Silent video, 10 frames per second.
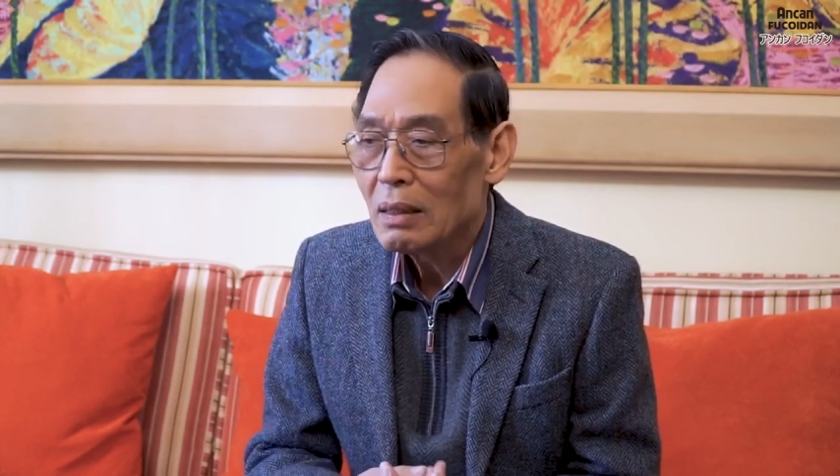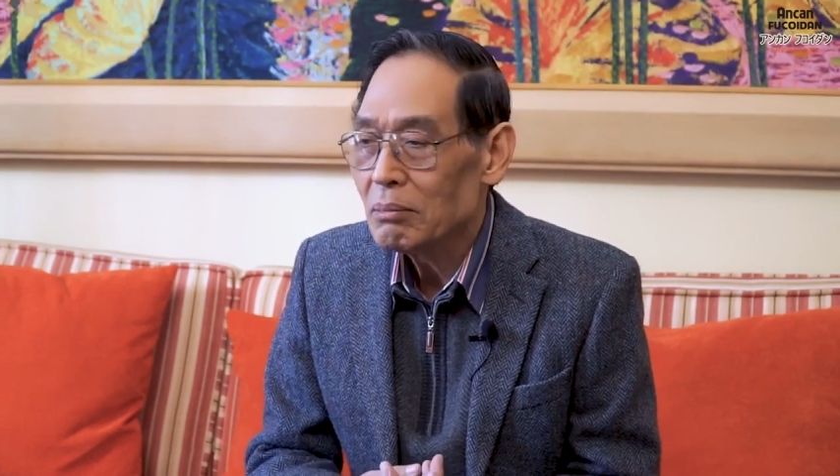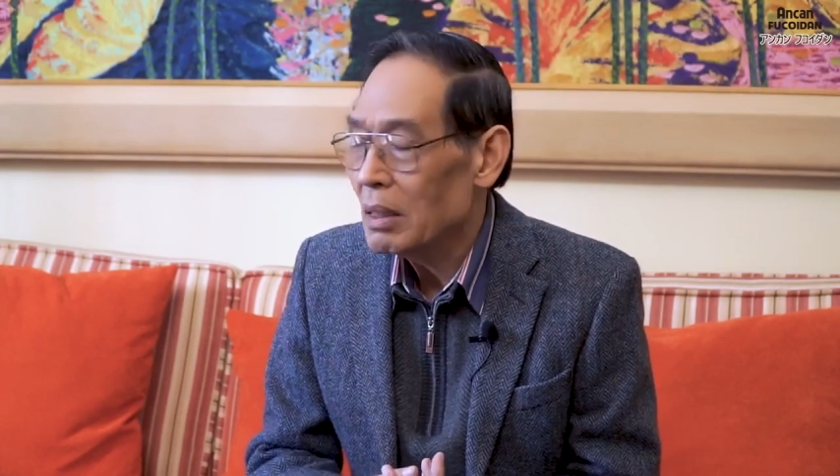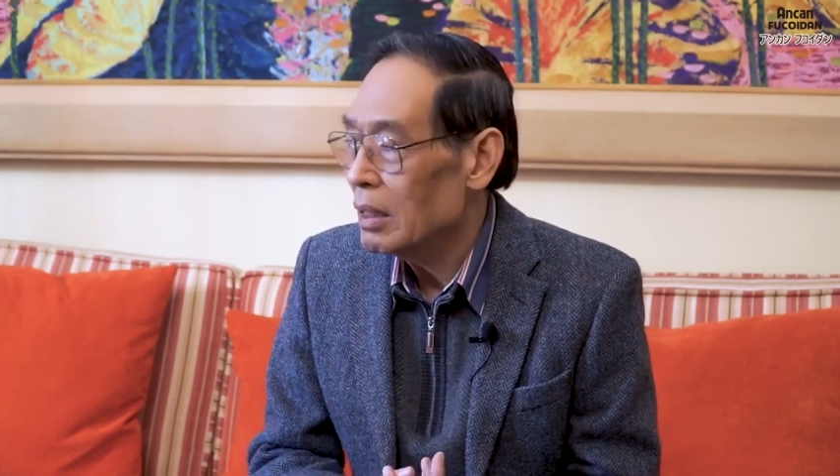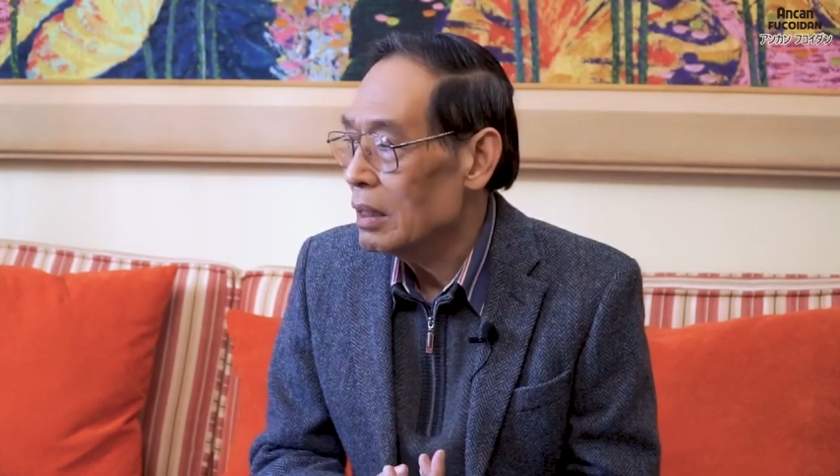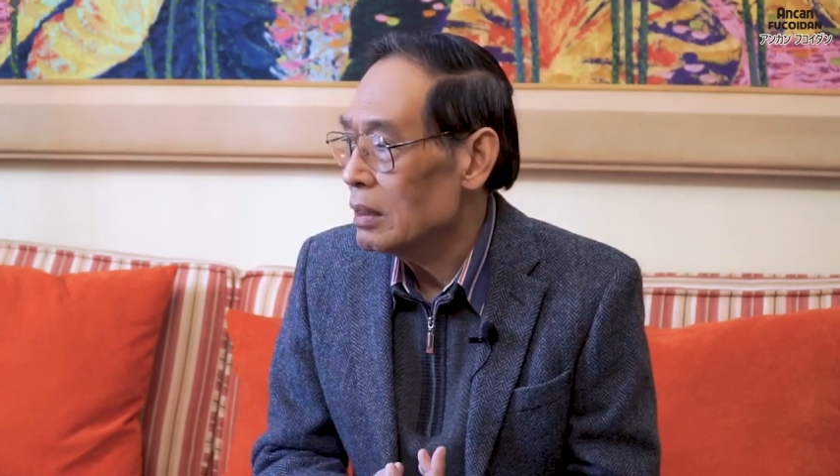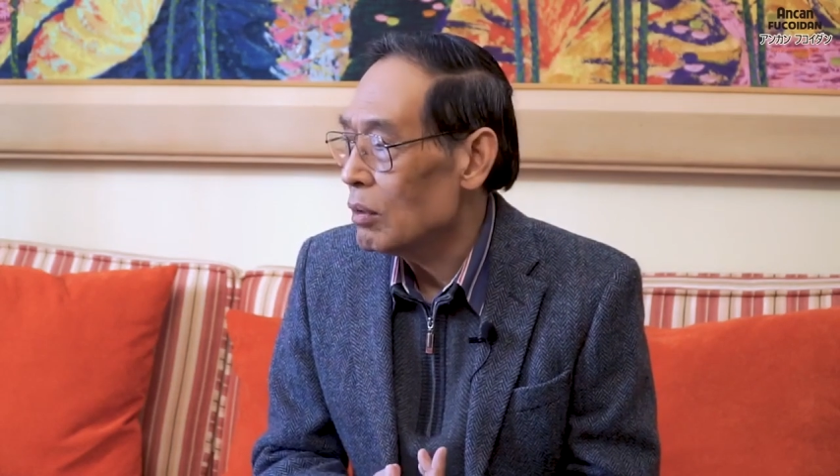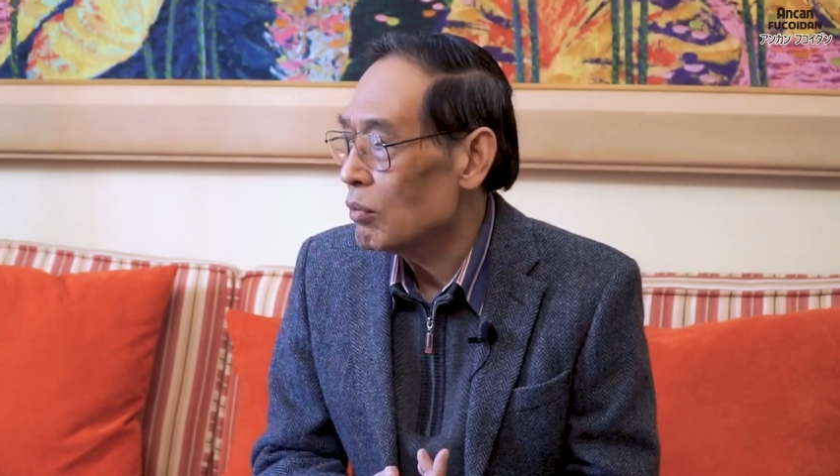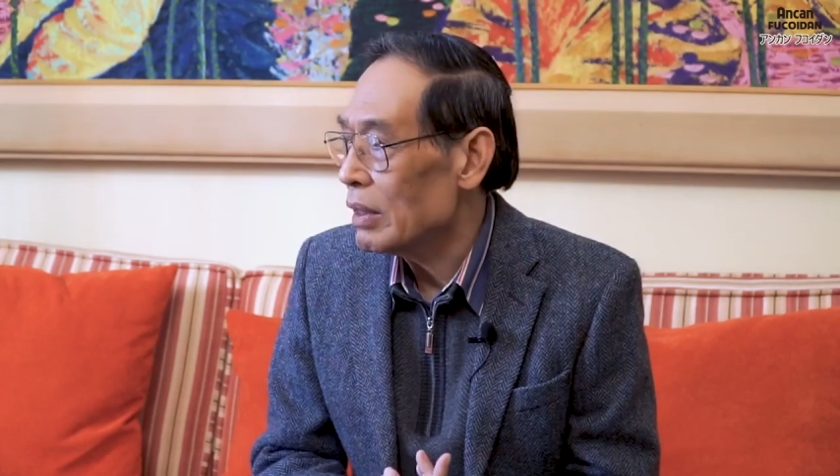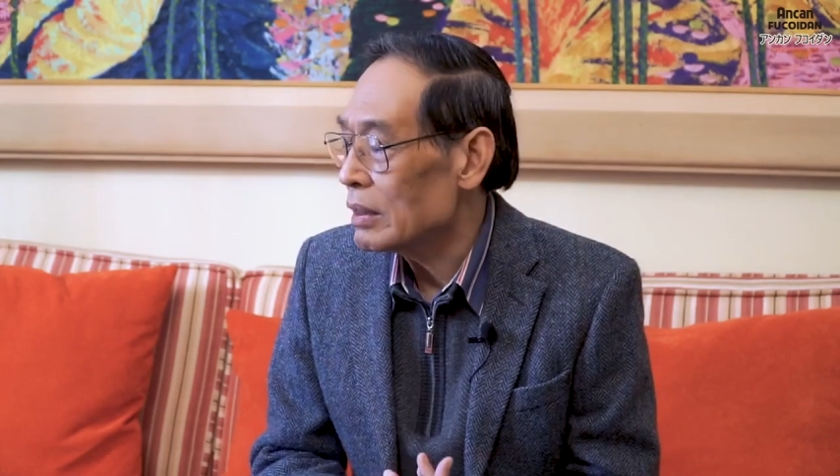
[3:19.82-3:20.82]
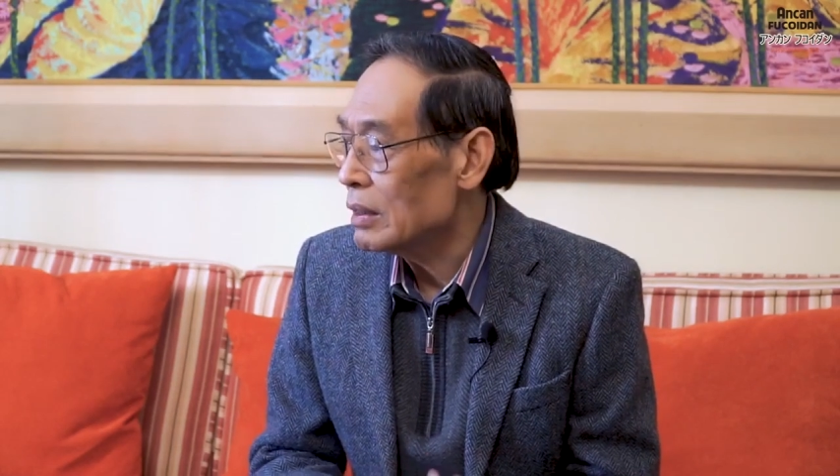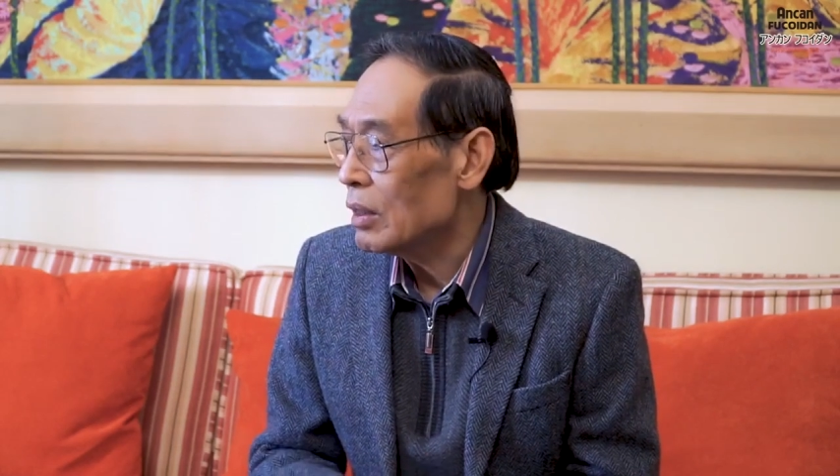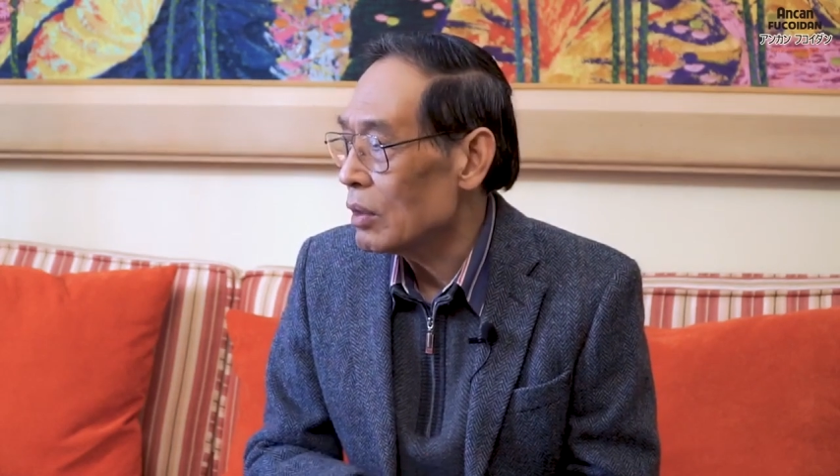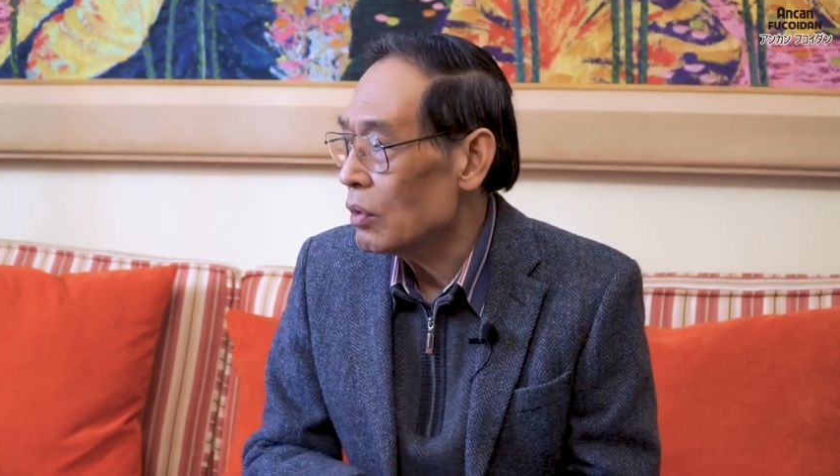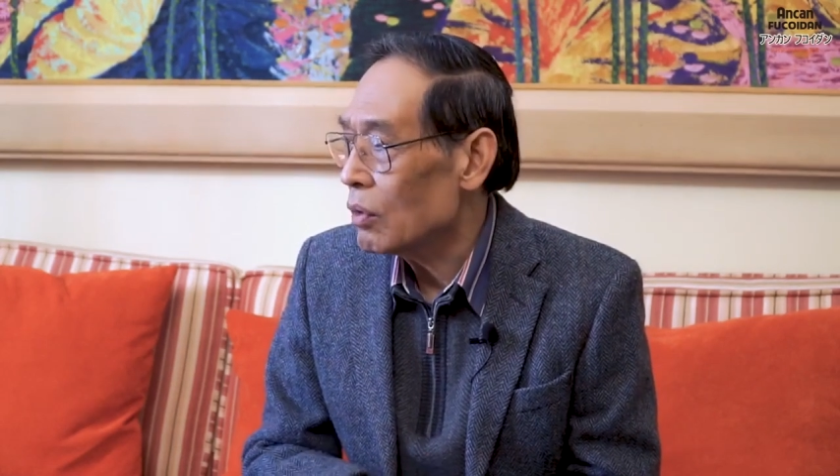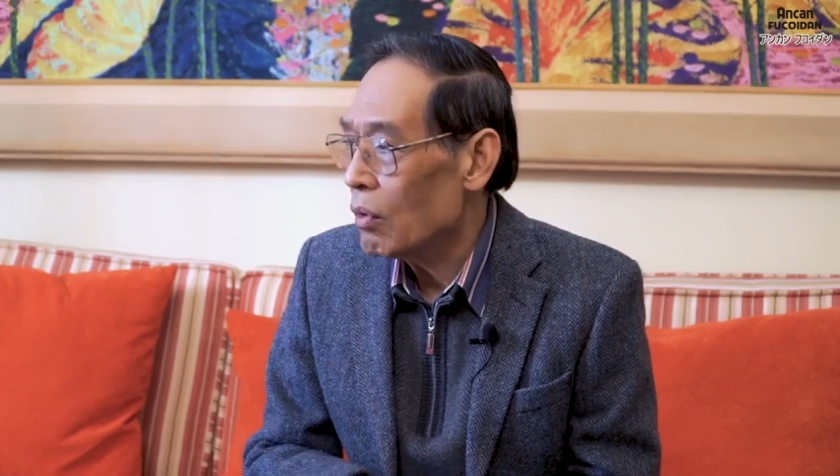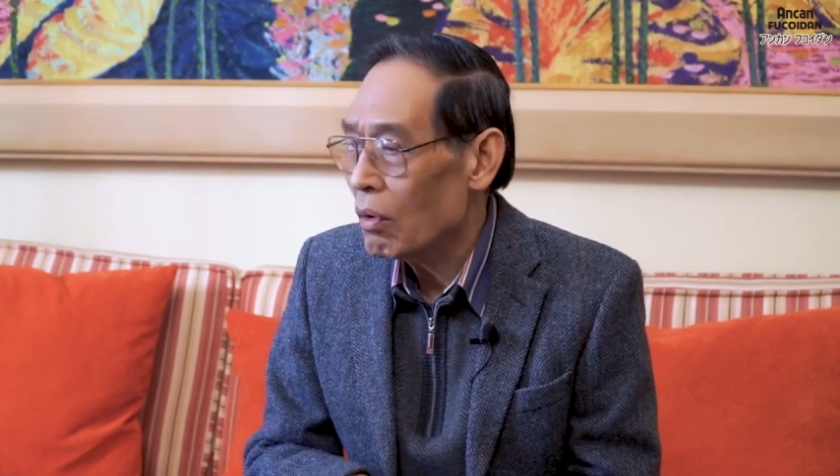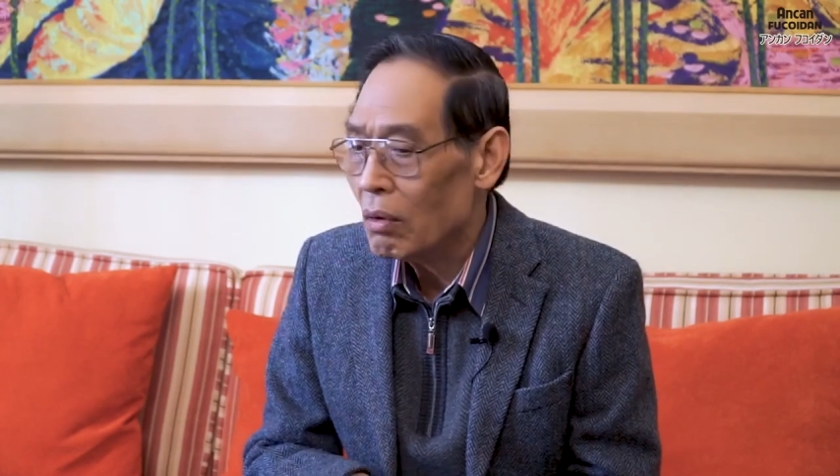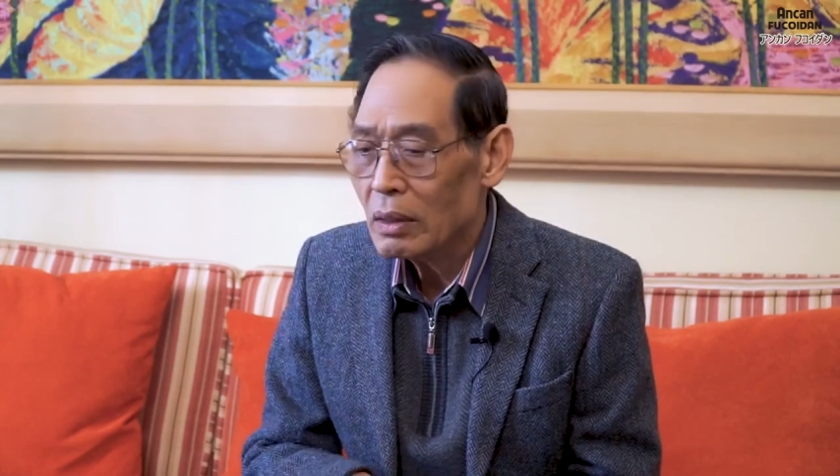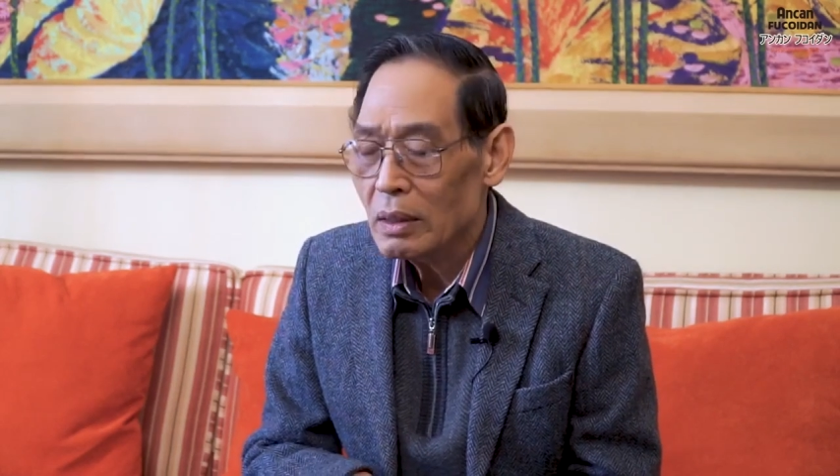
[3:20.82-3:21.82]
mỡ động vật nào nó
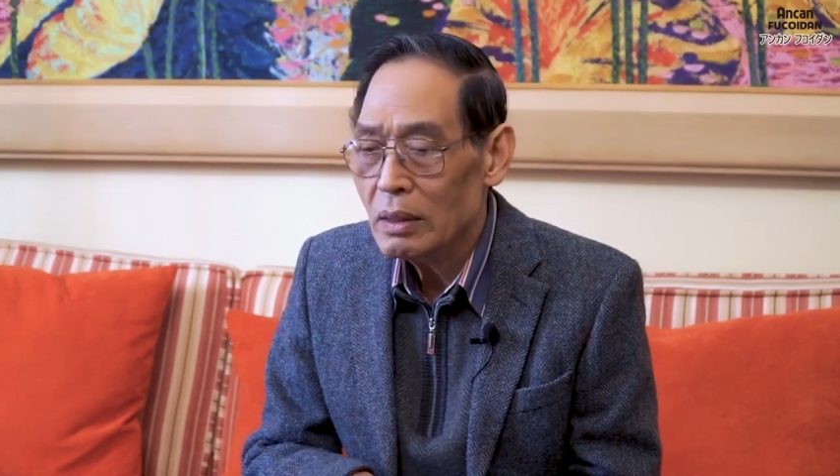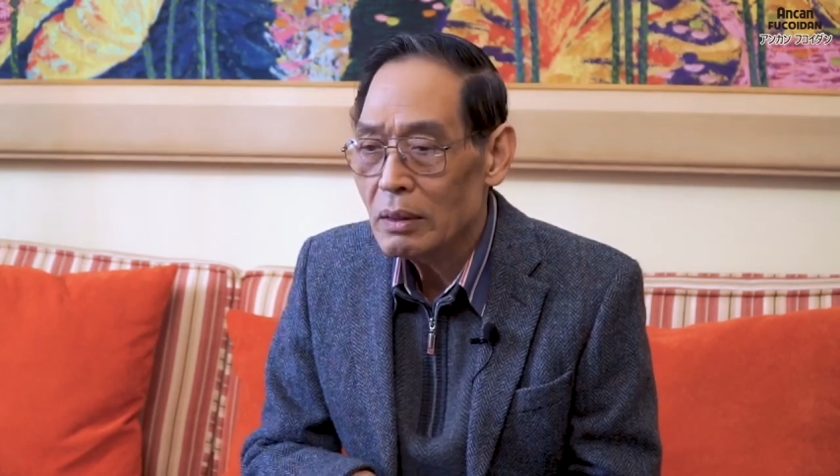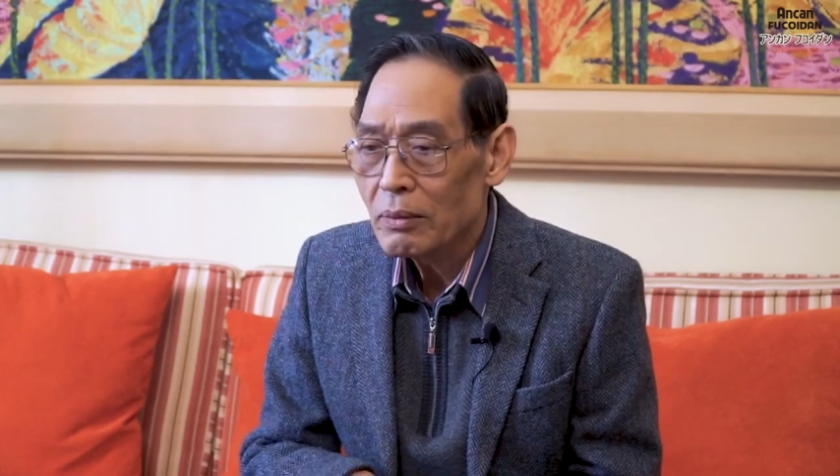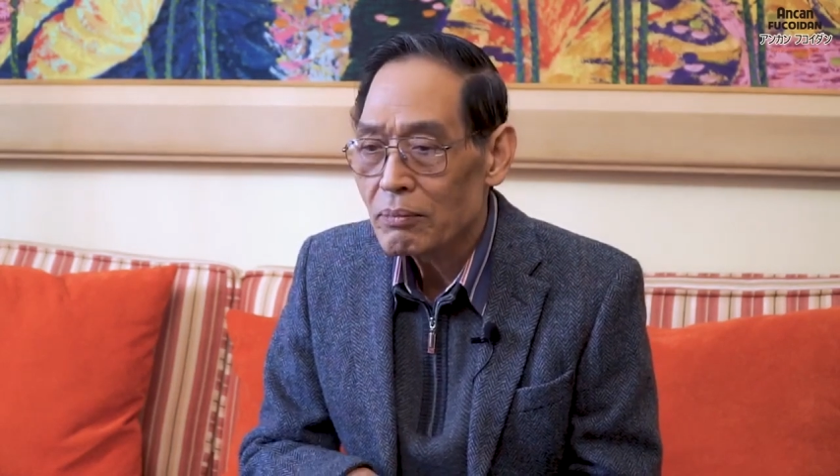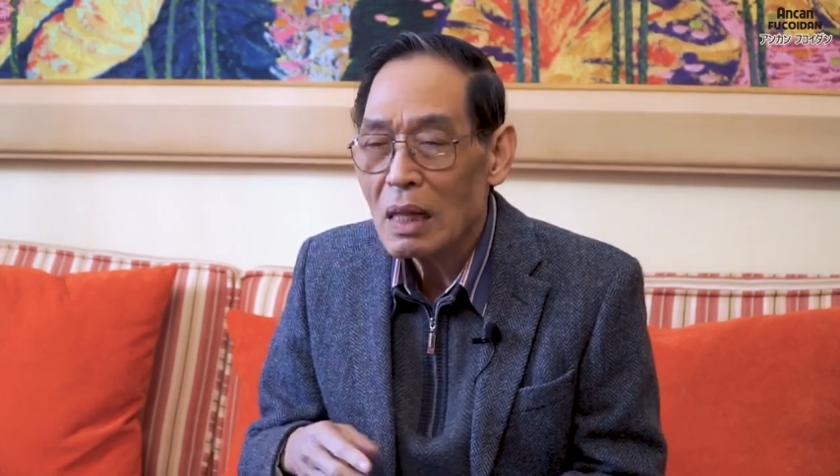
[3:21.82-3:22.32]
có cái